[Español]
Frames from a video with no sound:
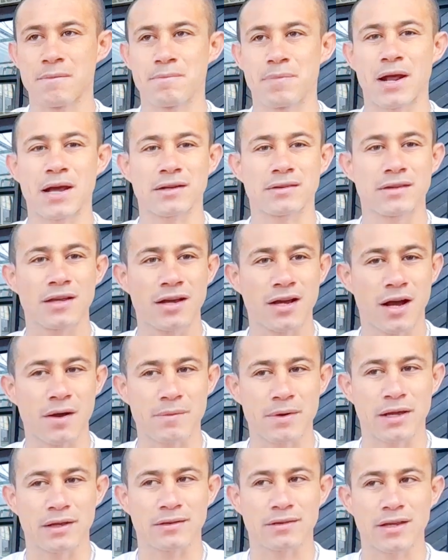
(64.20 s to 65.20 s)

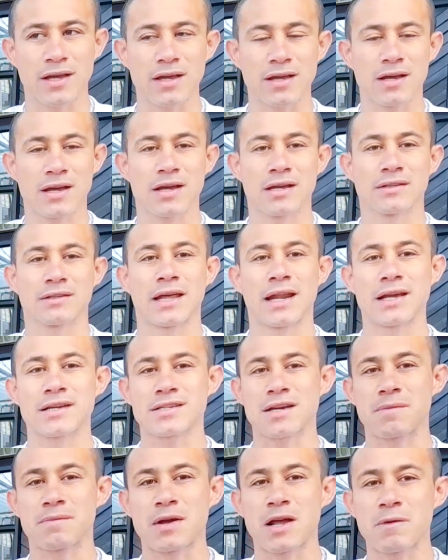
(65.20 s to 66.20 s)
prácticamente
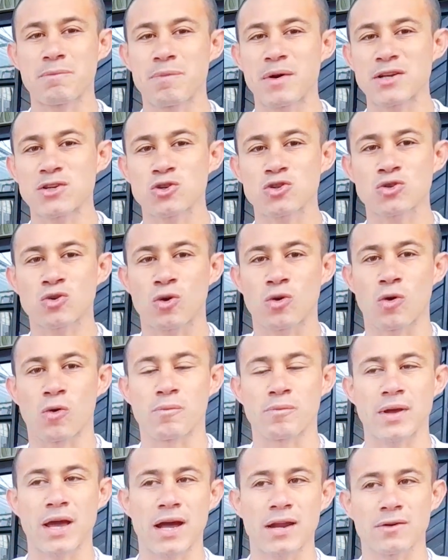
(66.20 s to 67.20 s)
13 mil pesos
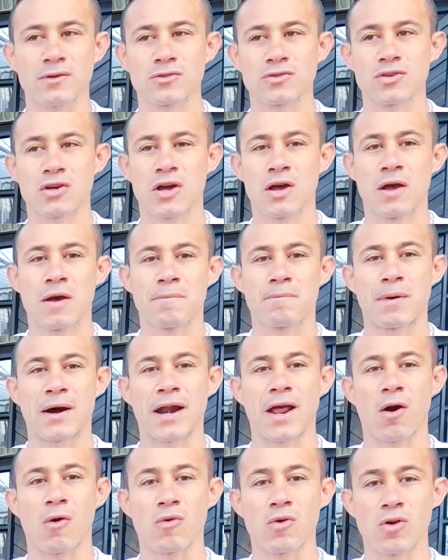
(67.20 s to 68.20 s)
colombianos
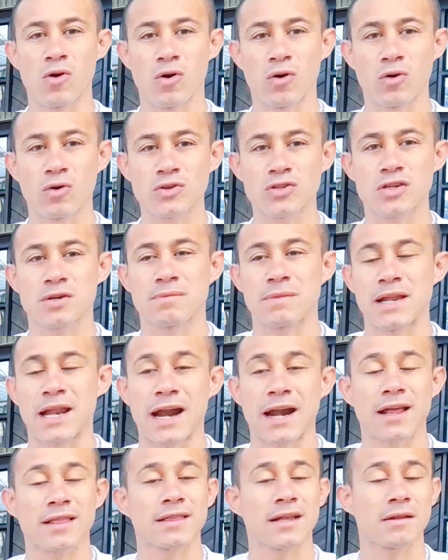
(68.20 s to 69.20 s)
para un logo
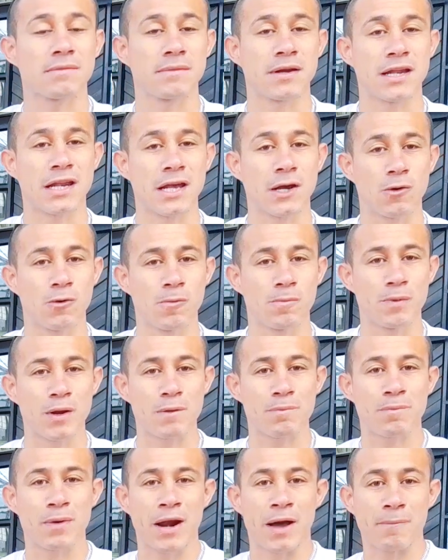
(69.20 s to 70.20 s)
similar al del Mini
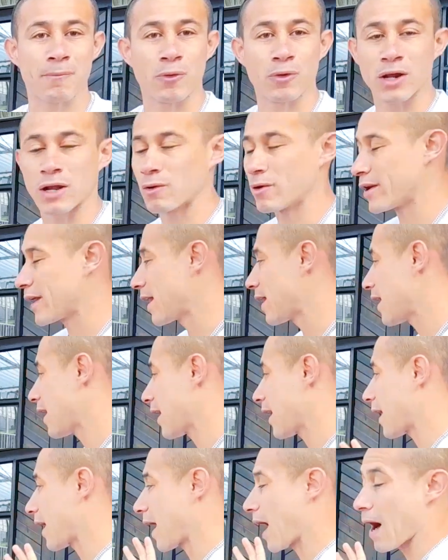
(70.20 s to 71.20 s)
Cooper para ponerlo en el
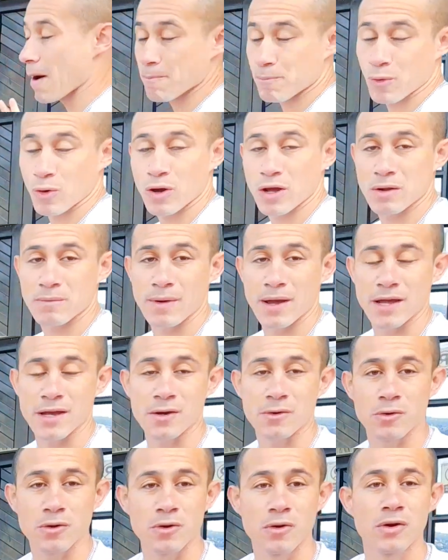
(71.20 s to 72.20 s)
capó del
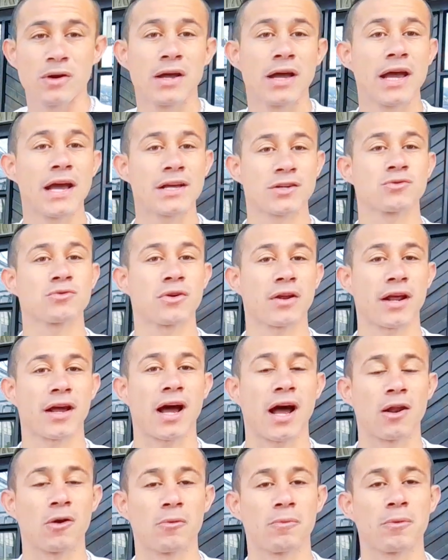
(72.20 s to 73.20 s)
vehículo. Es un
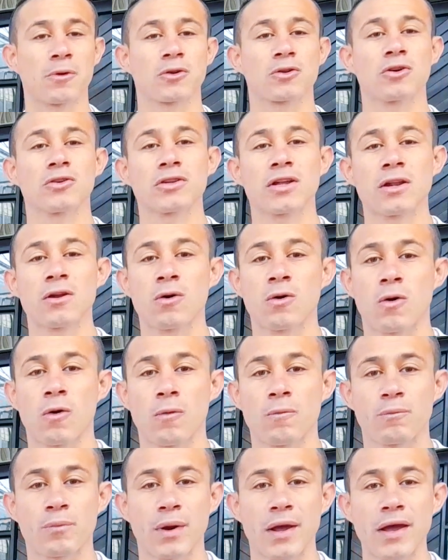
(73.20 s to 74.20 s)
regalo. ¿Por dónde lo
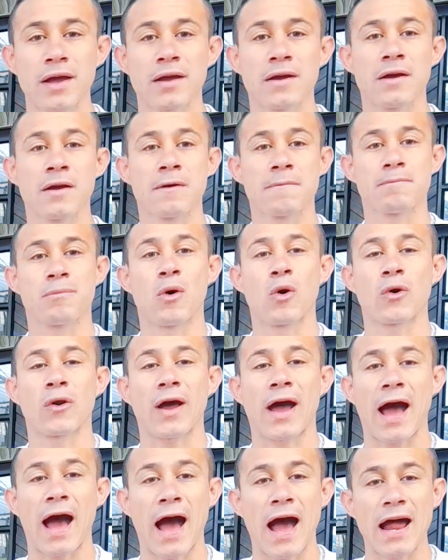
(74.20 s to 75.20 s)
compré? Por
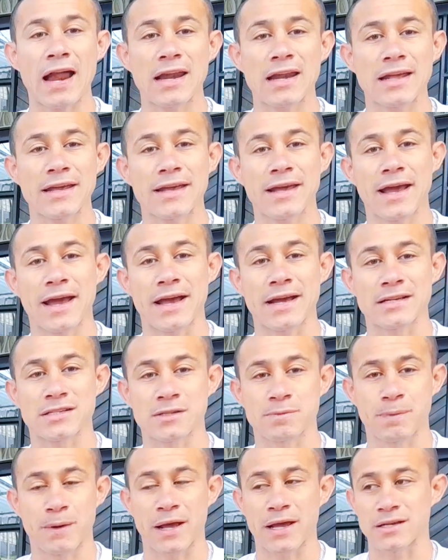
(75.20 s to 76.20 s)

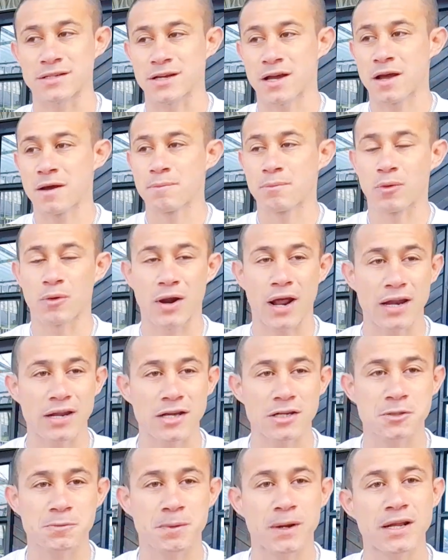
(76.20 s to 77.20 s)
AliExpress. Por
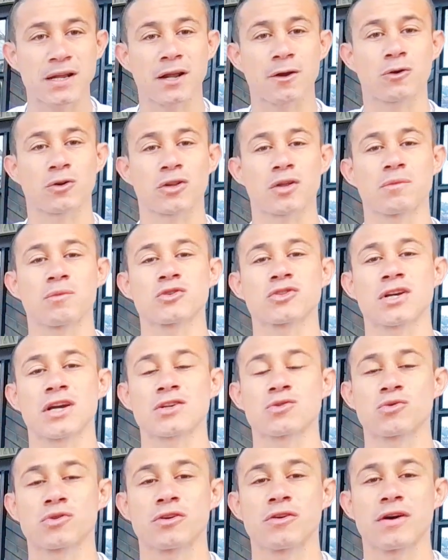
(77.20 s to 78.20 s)
AliExpress, recordemos que
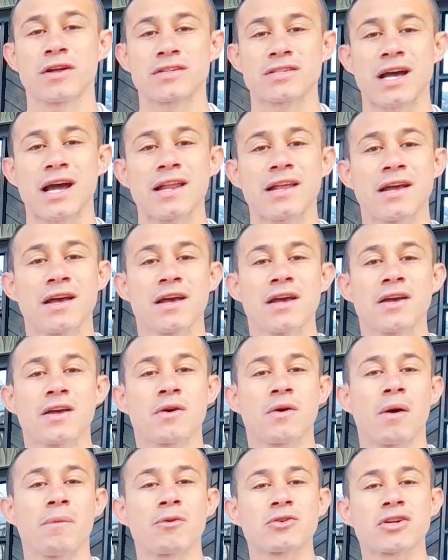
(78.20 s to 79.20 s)
es universal.
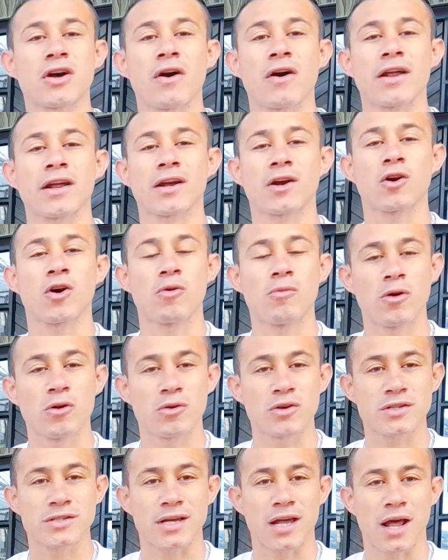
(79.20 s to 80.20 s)
Y vamos a ver cómo
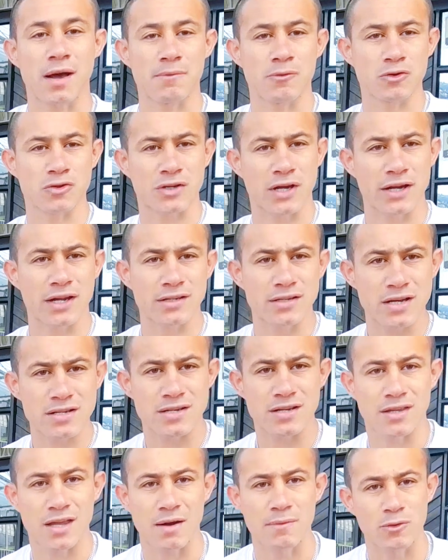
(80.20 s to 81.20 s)
lo instalamos. ¿Qué
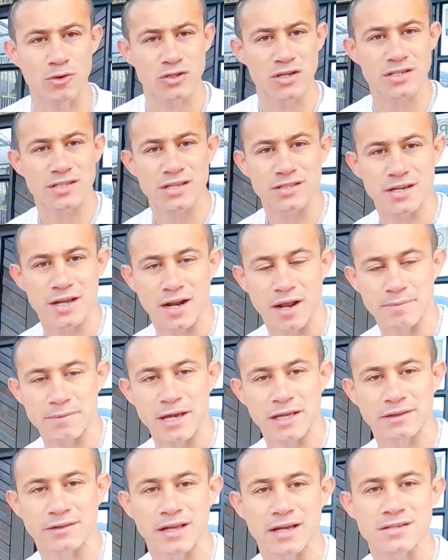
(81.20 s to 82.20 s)
necesitamos estas
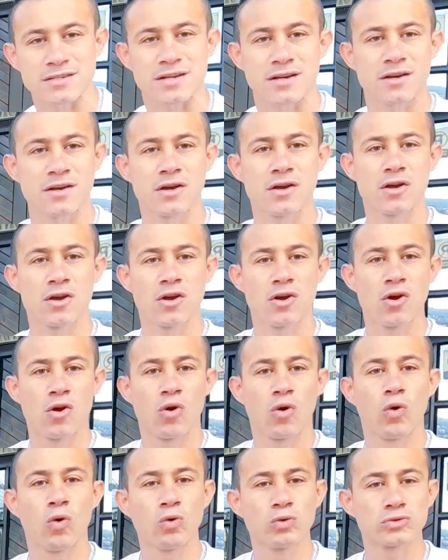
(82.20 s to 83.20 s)
herramientas?
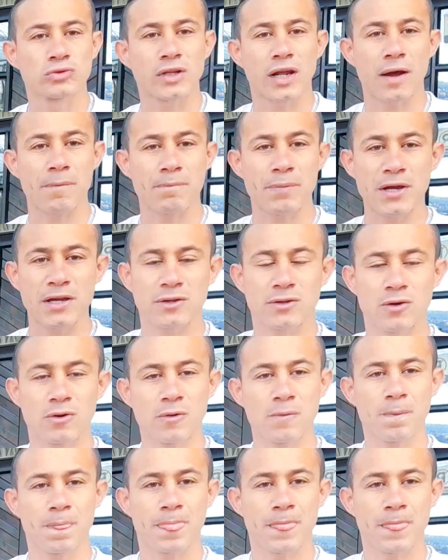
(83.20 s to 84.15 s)
Un trapito,